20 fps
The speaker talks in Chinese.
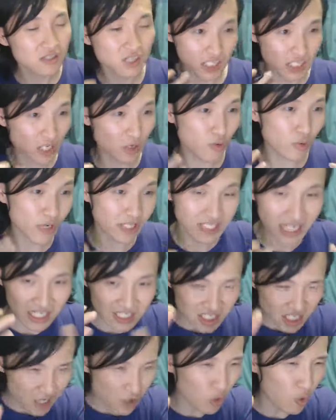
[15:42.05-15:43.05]
你会在
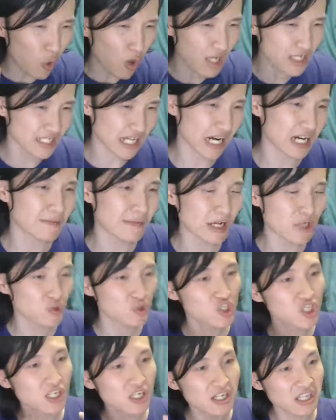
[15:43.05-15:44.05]
这个框架里面去
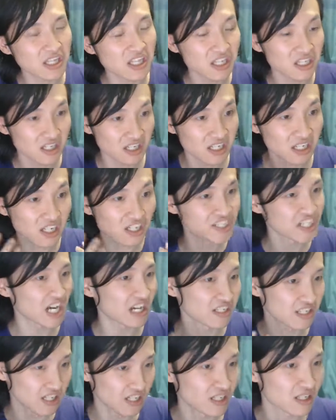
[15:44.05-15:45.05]
设立你一个
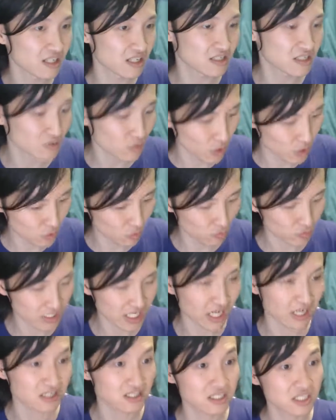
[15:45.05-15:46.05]
想象性的自我图像，